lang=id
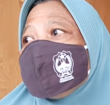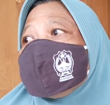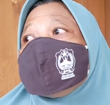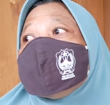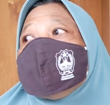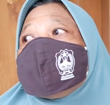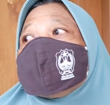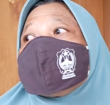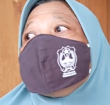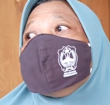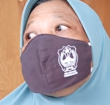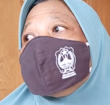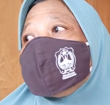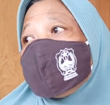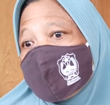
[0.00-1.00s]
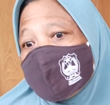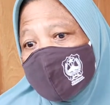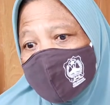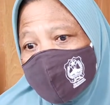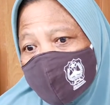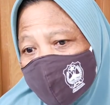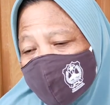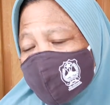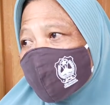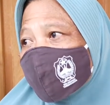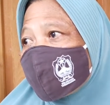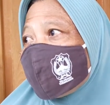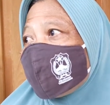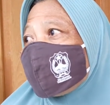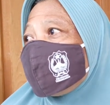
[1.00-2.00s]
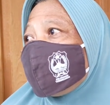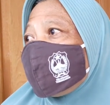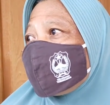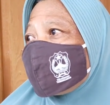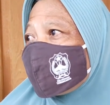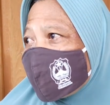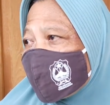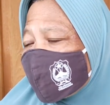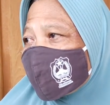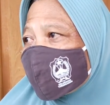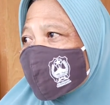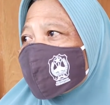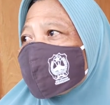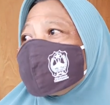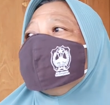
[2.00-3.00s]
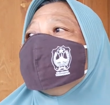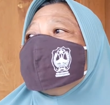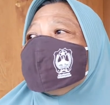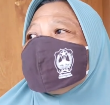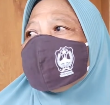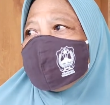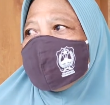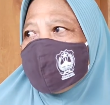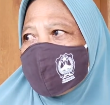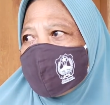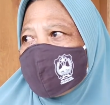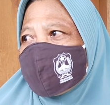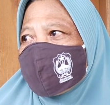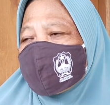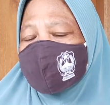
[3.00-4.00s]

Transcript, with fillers: tidak ada masalah apa-apa kan gitu tuh mbak